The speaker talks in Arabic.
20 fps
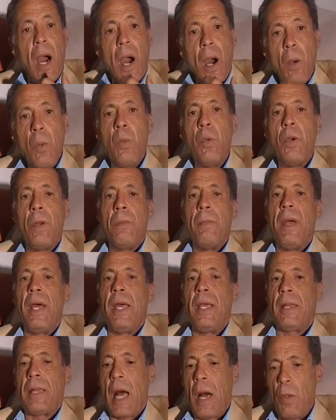أول ما
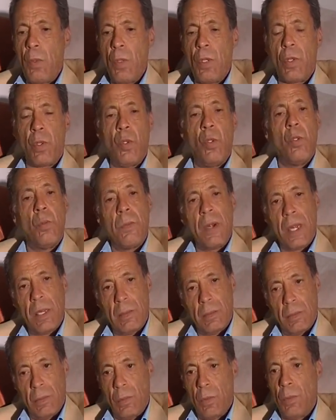يتعوض هما
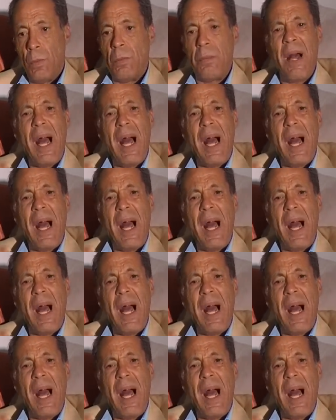ومن